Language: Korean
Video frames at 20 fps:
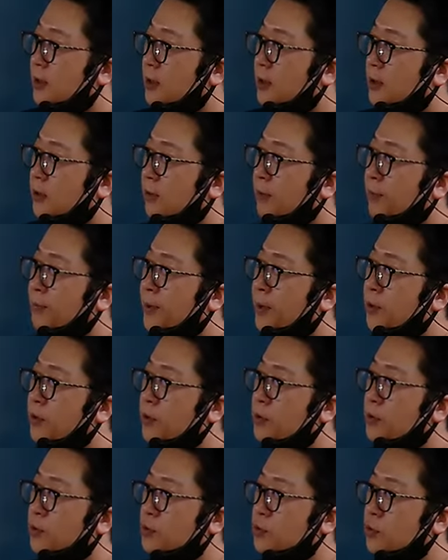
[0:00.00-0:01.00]

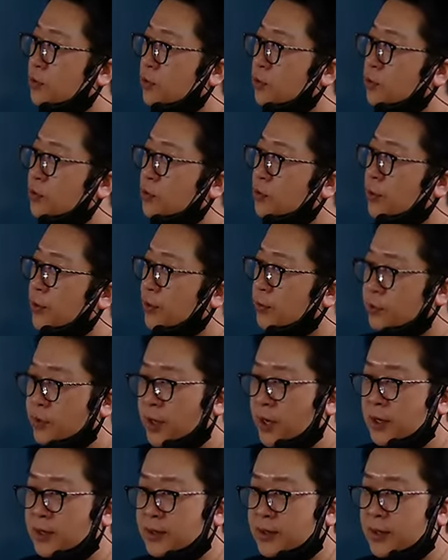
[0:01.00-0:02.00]
건폐율, 용적률 우리
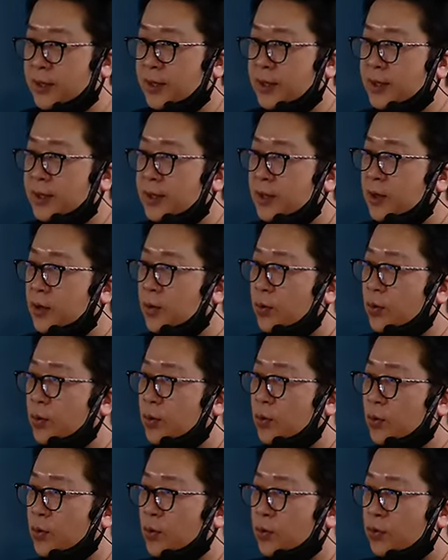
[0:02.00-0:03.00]
할 때
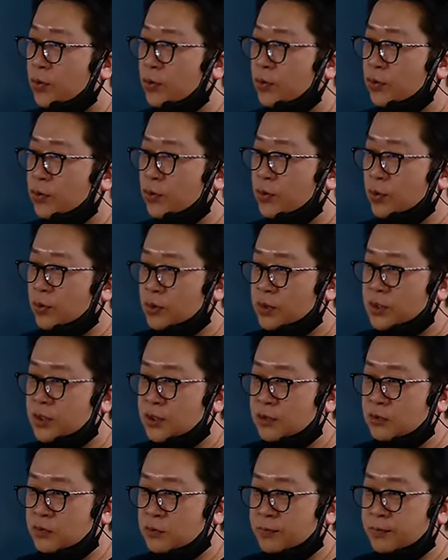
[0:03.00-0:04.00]
55, 66,
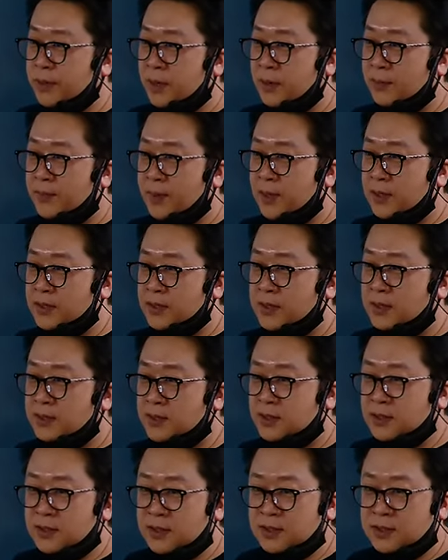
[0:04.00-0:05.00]
57, 98, 87,
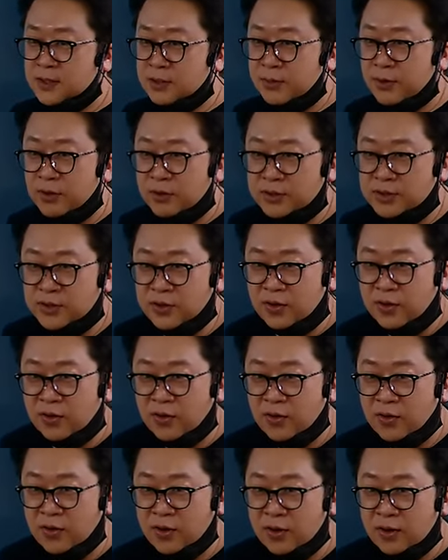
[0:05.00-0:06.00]
777 외웠죠.
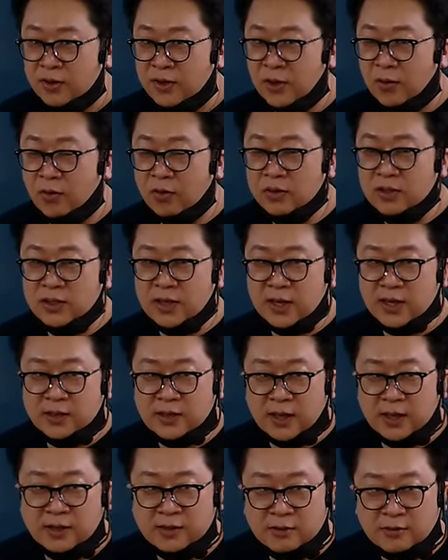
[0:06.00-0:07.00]
그게 어디에
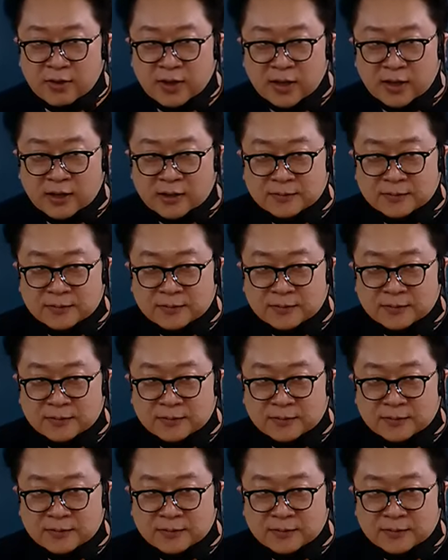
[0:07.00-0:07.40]
돼 있는 거예요?